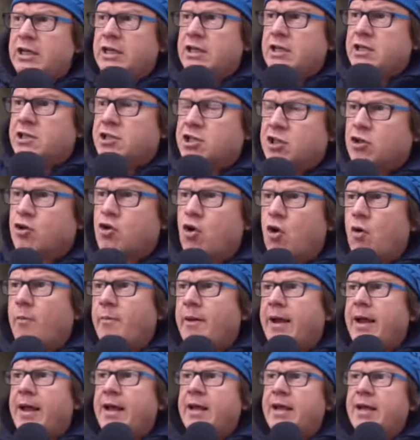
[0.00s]

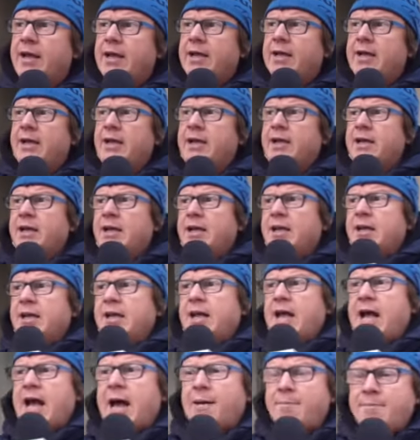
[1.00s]
siccome
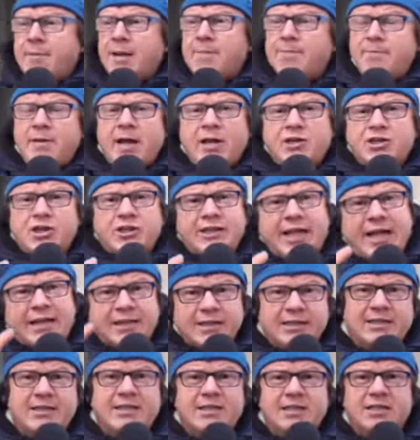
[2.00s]
a me piace
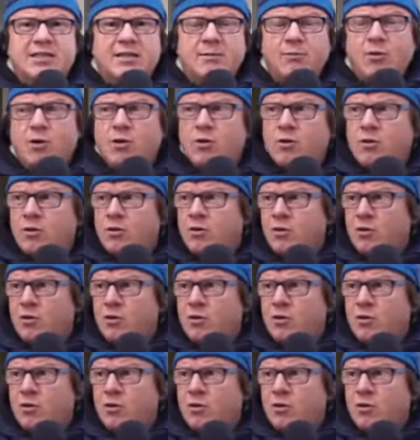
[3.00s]
tantissimo